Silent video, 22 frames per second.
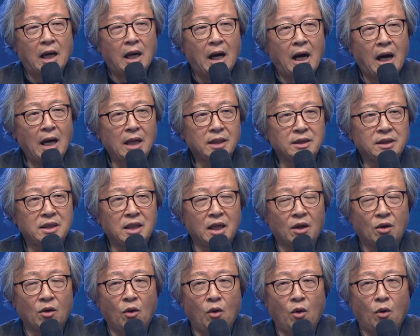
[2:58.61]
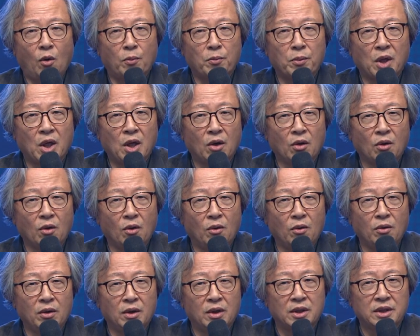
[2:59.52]
한자로
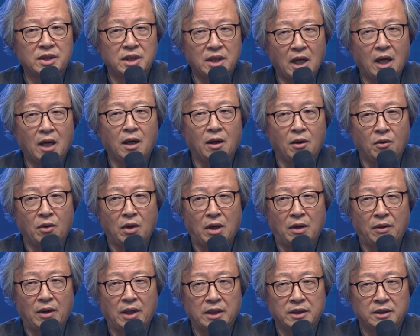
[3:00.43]
옮겨놓은 것이다라고 나와